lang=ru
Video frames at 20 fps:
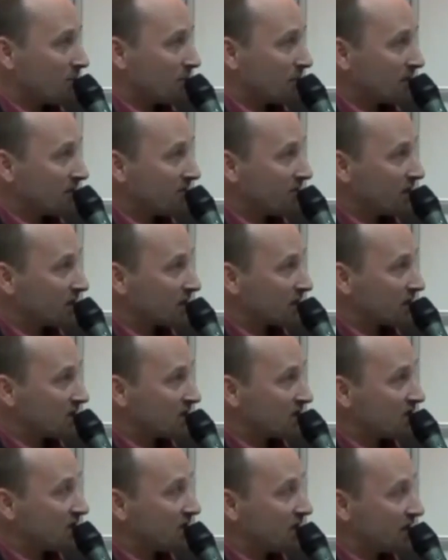
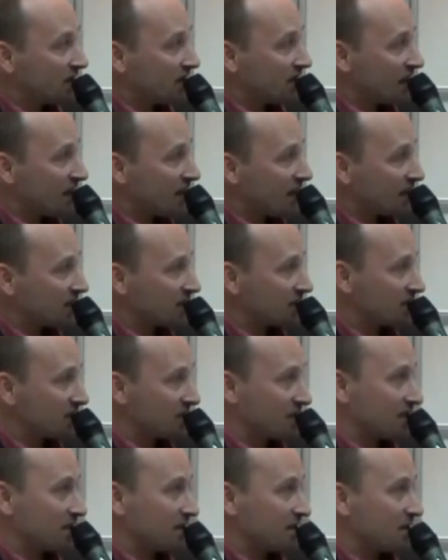подверглась сильной
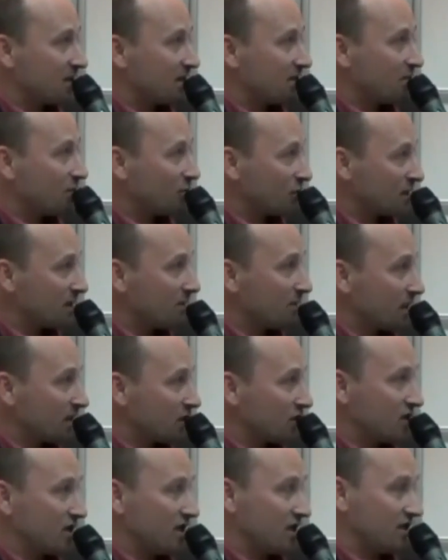коррекции после
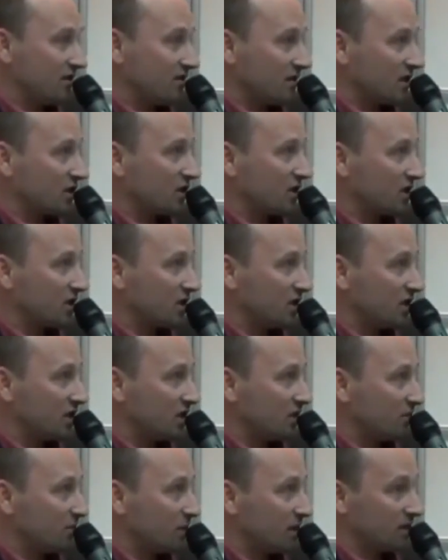прочтения вашей
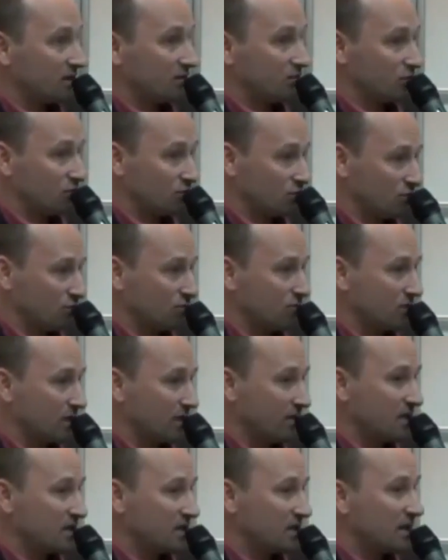книги. Поэтому, ну,
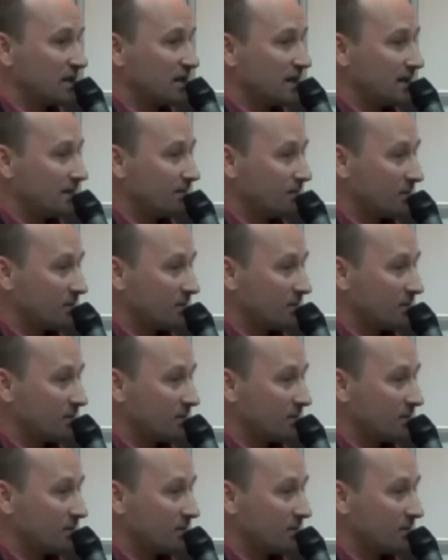давайте